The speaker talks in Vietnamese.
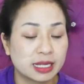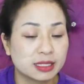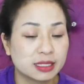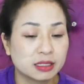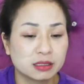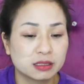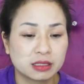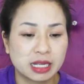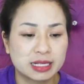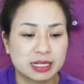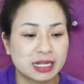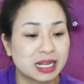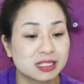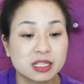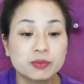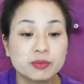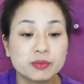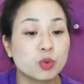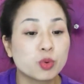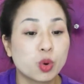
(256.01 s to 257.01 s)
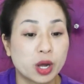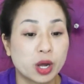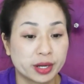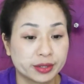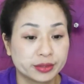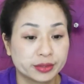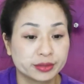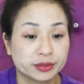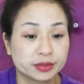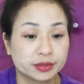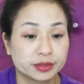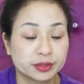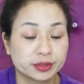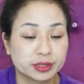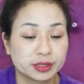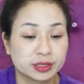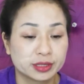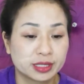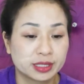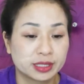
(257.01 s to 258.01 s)
anh đang rất buồn,
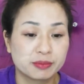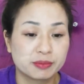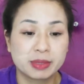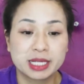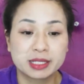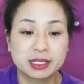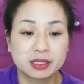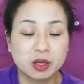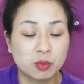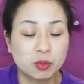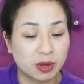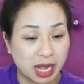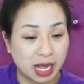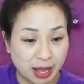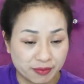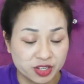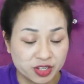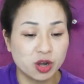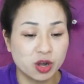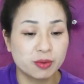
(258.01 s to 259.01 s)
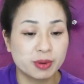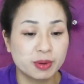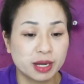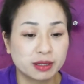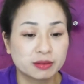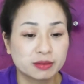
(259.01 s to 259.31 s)
thì mình đồng cảm với họ bằng